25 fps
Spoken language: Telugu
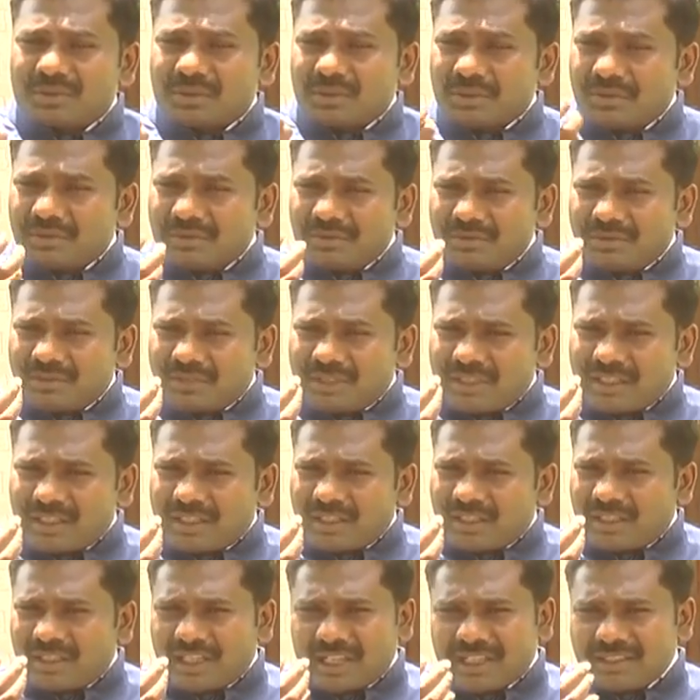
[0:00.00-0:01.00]
సో
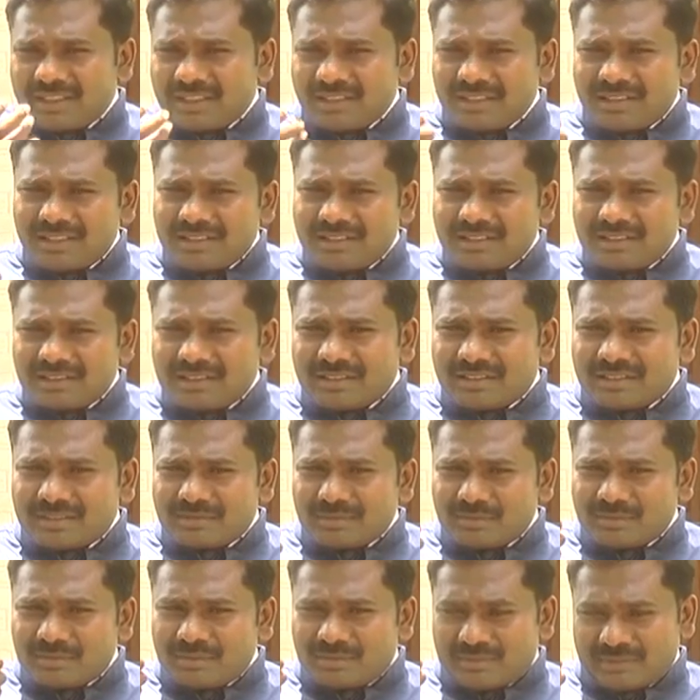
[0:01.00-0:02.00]
అది
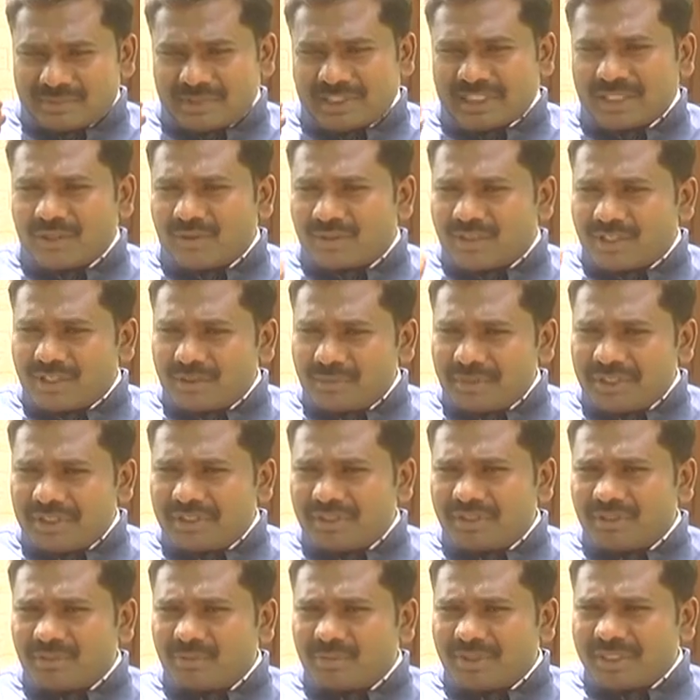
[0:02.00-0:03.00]

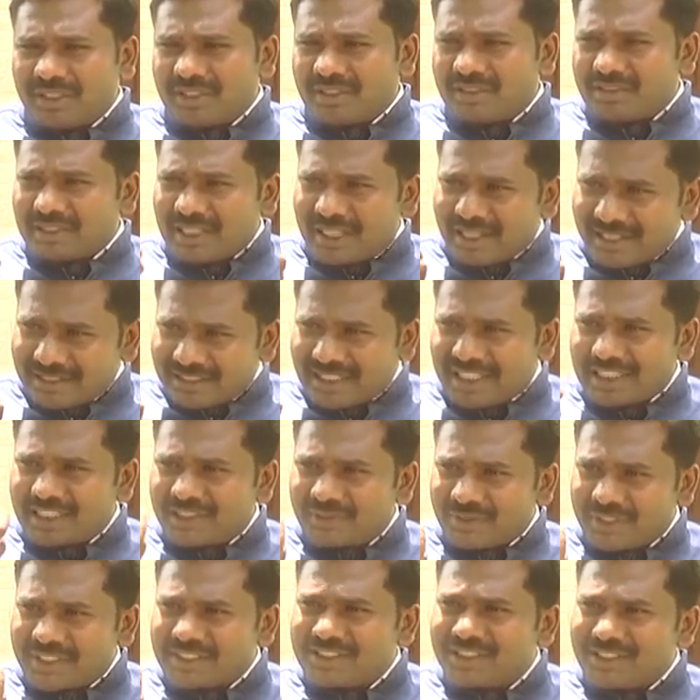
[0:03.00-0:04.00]
గవర్నమెంట్ పని చాలా
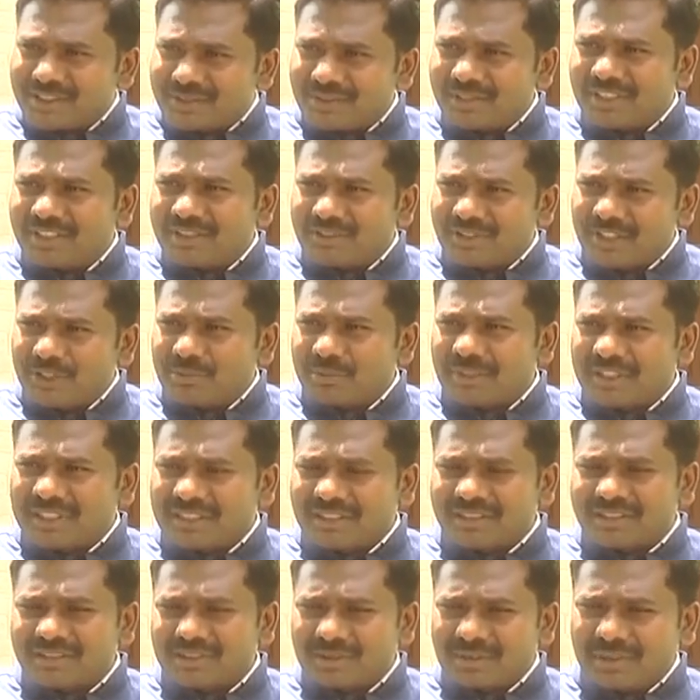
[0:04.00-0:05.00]
సాటిస్ఫాక్షన్ ఇస్తున్నటువంటి
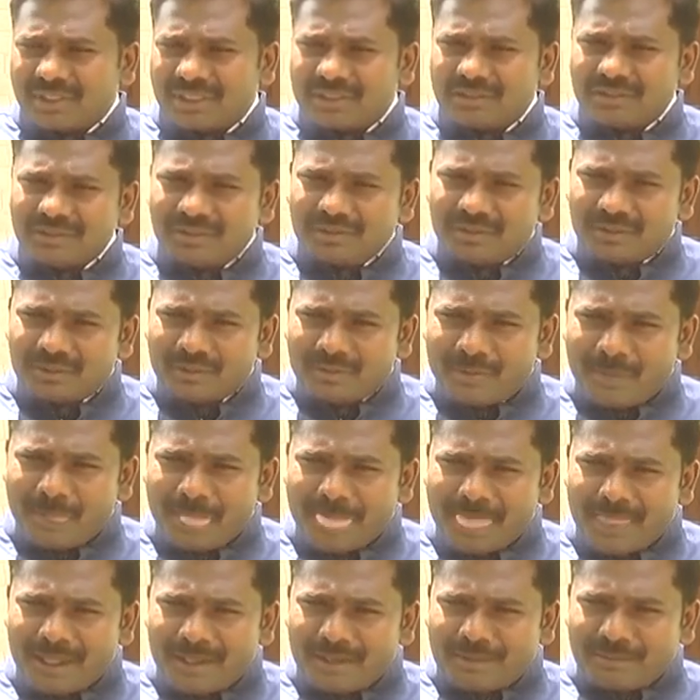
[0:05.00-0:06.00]
పని సో అందులో
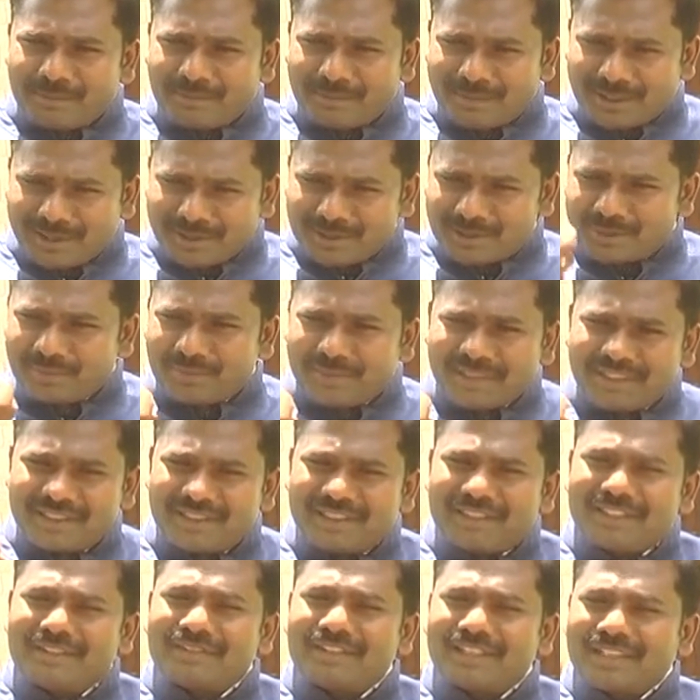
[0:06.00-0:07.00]
మనసు
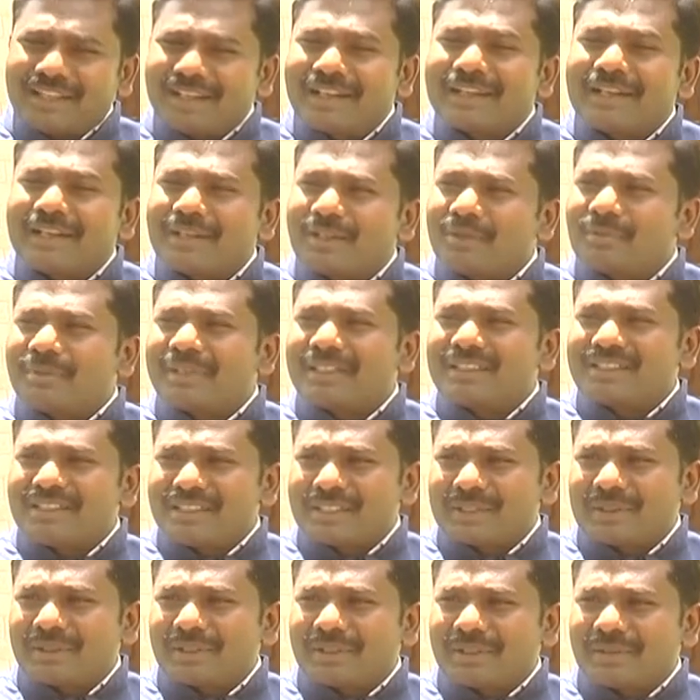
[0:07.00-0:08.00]
పెట్టి ఇరవై నాలుగు గంటలు పని
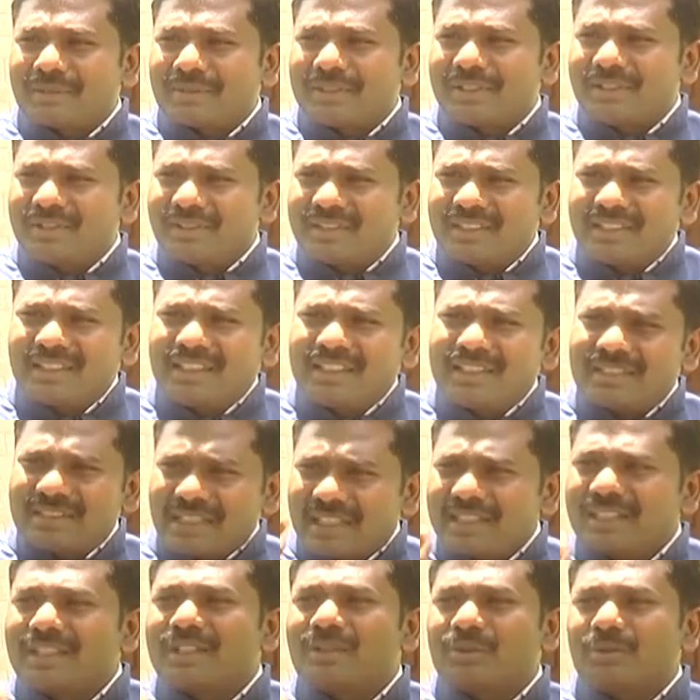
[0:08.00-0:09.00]
చేస్తున్నాం ఎందుకంటే అది
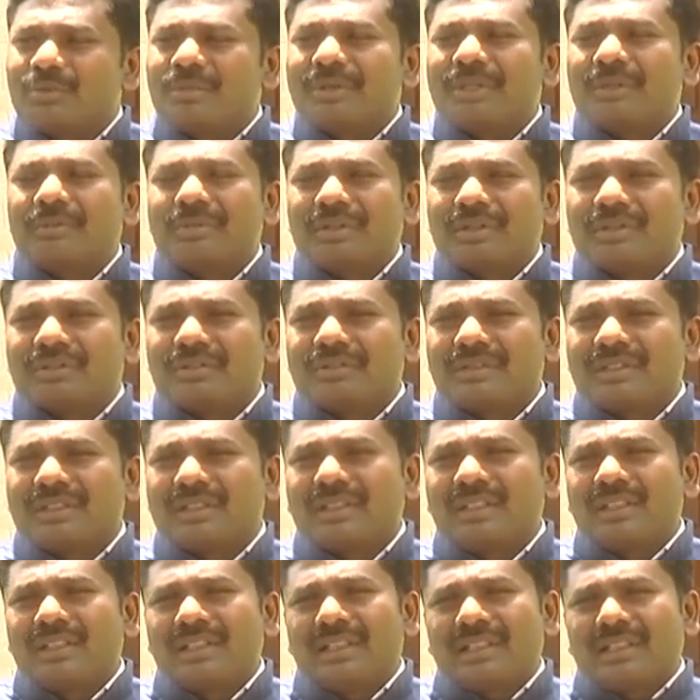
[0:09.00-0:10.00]
అందరికీ ఉపయోగపడుతుంది
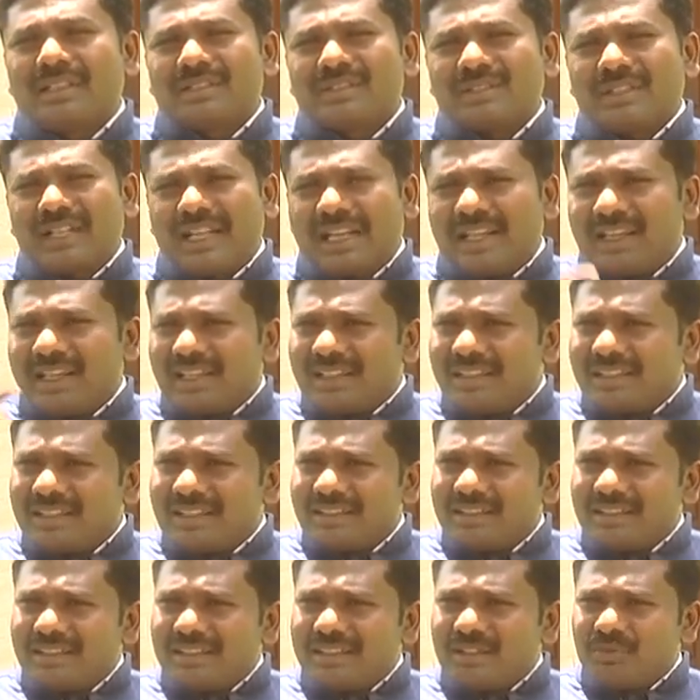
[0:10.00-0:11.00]
సో అలాగా
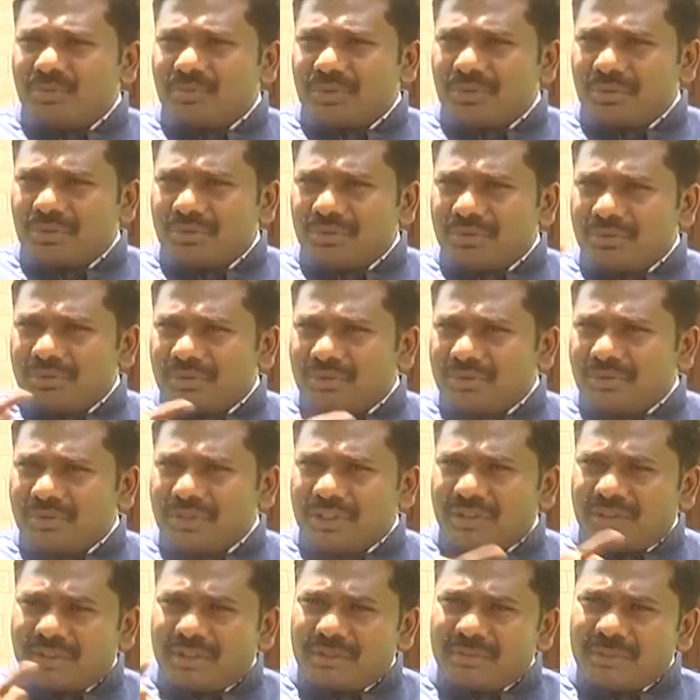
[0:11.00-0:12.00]
ఇప్పుడు
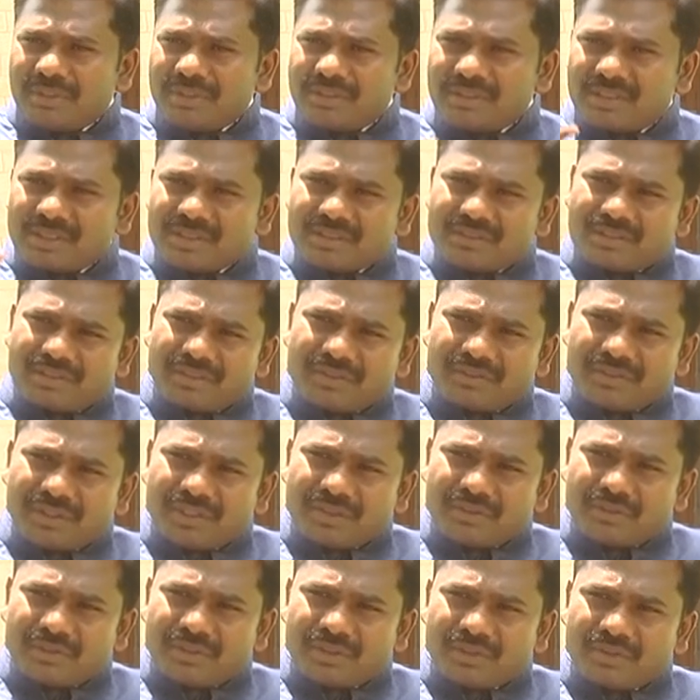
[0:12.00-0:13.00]
గవర్నమెంట్
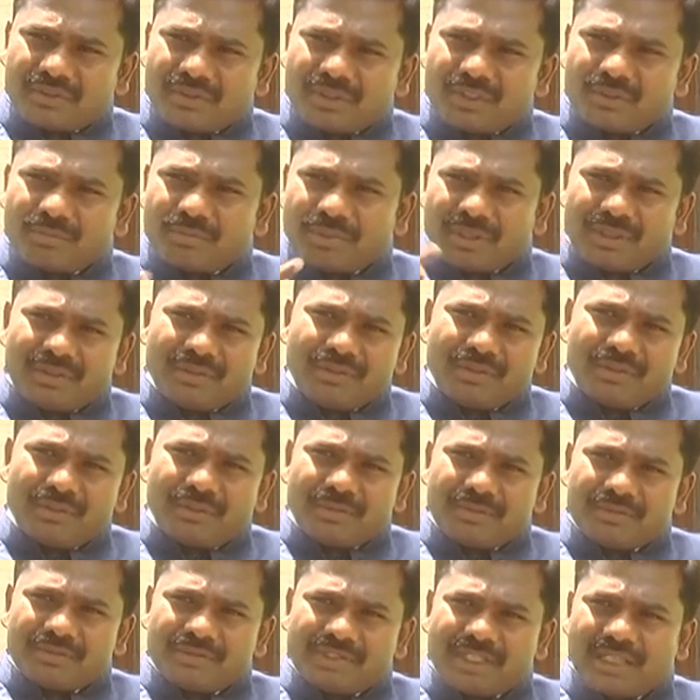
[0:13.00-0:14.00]
చేస్తున్నటువంటి కొన్ని కొన్ని పనులు
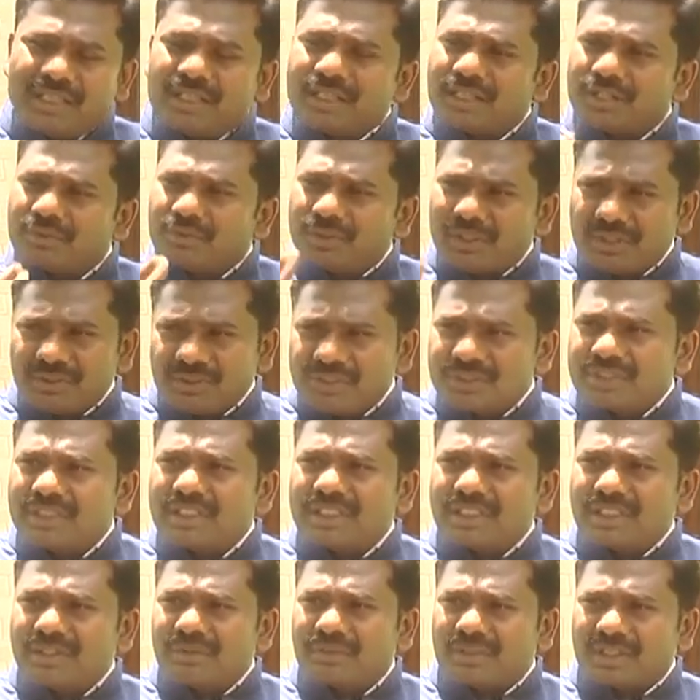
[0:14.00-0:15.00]
చాలా
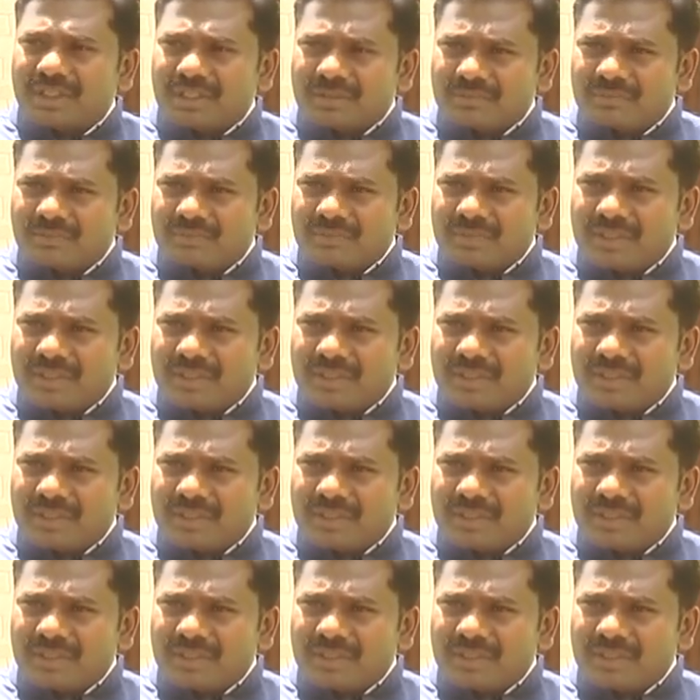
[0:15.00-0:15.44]
రివల్యూషనరీగా ఉన్నాయి